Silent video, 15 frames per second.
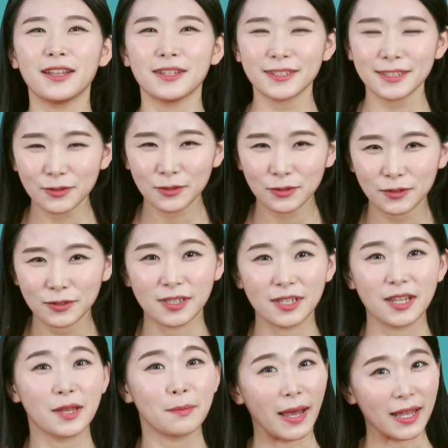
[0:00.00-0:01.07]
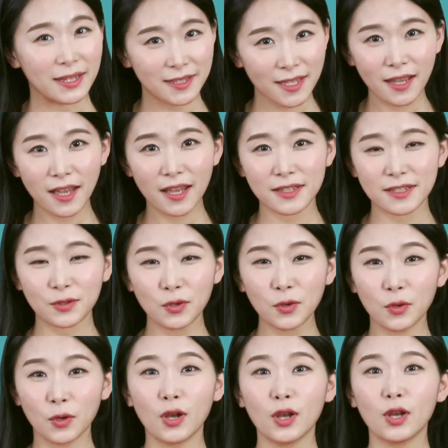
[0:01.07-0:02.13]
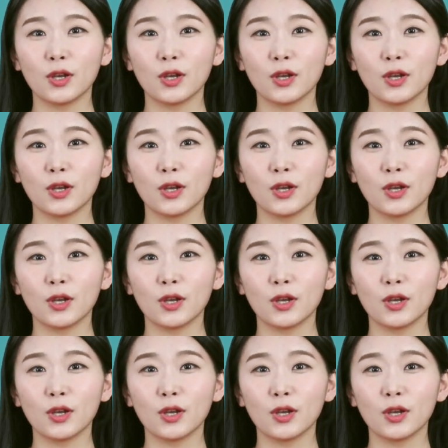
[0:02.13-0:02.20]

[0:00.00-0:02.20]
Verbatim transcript: 친구들, 마찬가지로